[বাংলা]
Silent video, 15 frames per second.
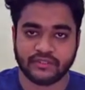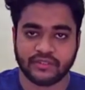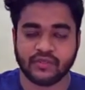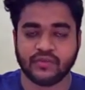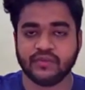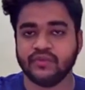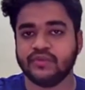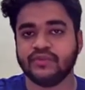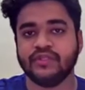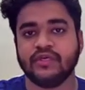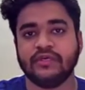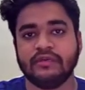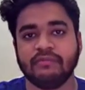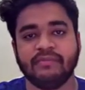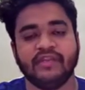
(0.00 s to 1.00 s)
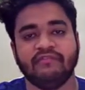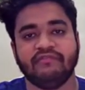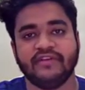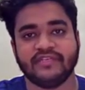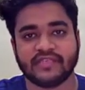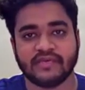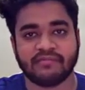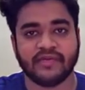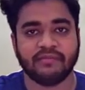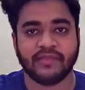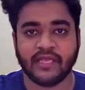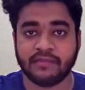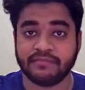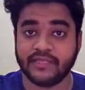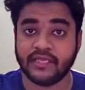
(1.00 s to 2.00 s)
অর্থাৎ কোন কোন ধরনের বেনিফিটস
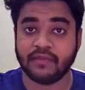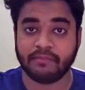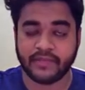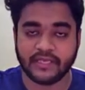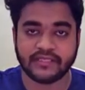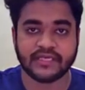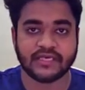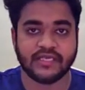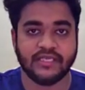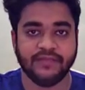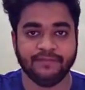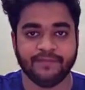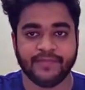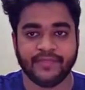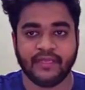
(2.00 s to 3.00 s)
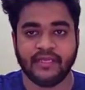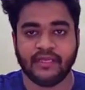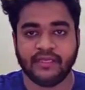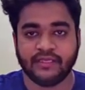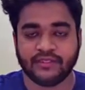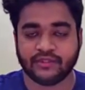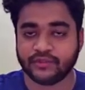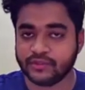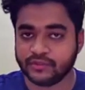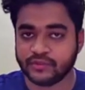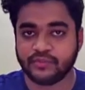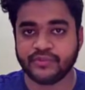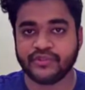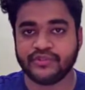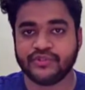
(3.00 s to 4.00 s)
আমরা বিআইএম থেকে পেয়ে থাকি
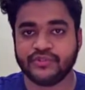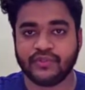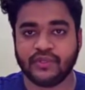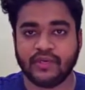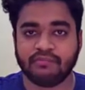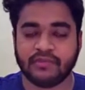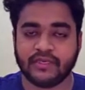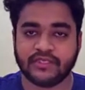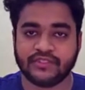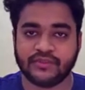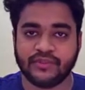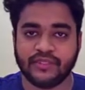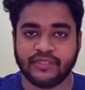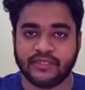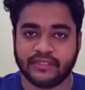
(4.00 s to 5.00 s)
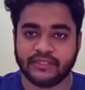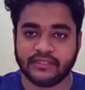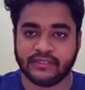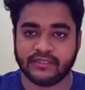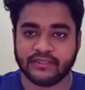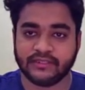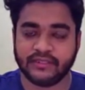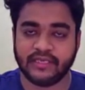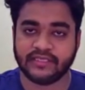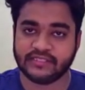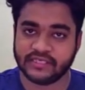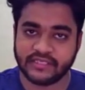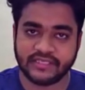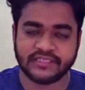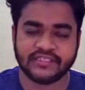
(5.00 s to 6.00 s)
ততদূর পর্যন্ত আমরা আসলে
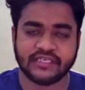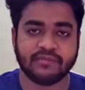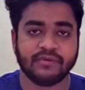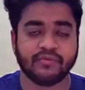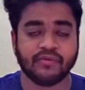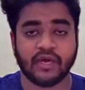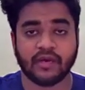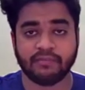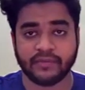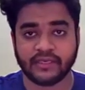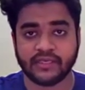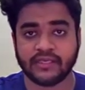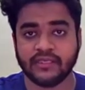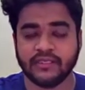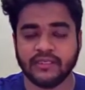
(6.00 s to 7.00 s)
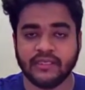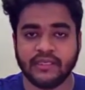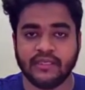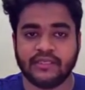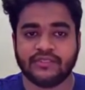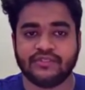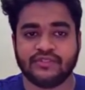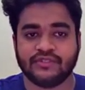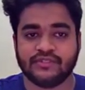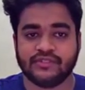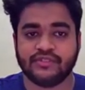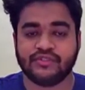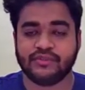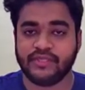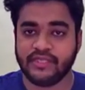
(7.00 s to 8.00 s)
লেকচার দিয়েছিলাম এবং আপনারা
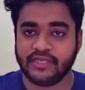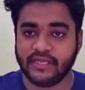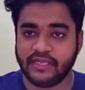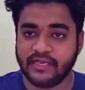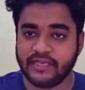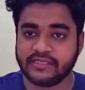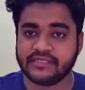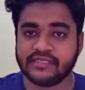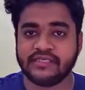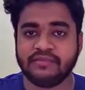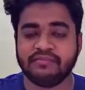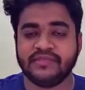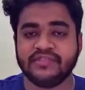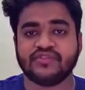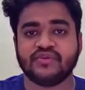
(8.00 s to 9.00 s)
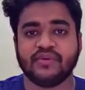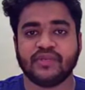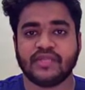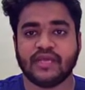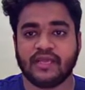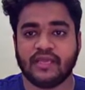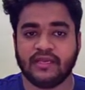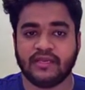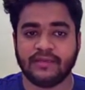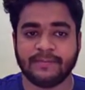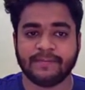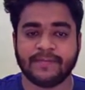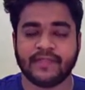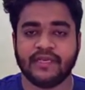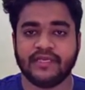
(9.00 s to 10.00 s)
যদি এই লেকচারটি মিস করে
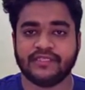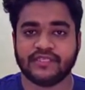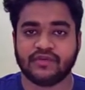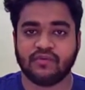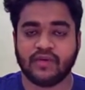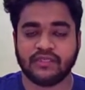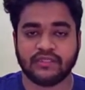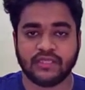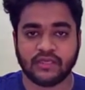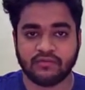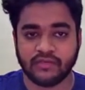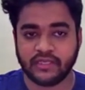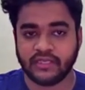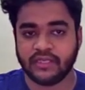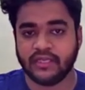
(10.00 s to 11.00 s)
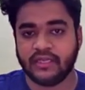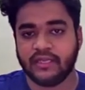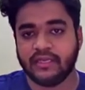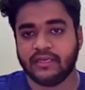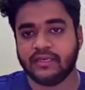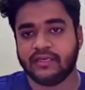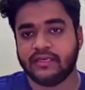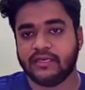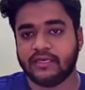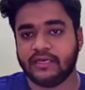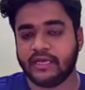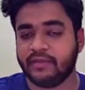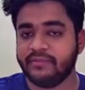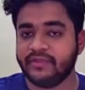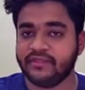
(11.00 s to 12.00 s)
থাকেন লেকচার ওয়ান তাহলে
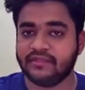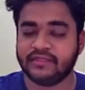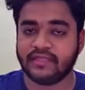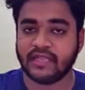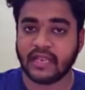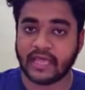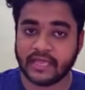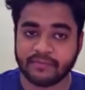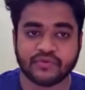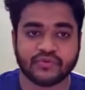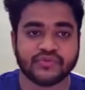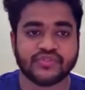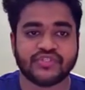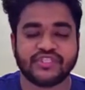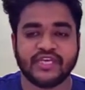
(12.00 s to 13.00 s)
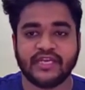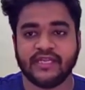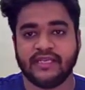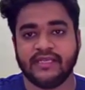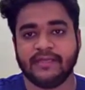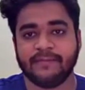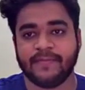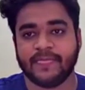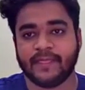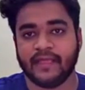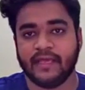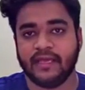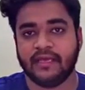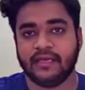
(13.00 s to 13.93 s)
হামিদ দ্য লাইভ কোর্স চ্যানেলে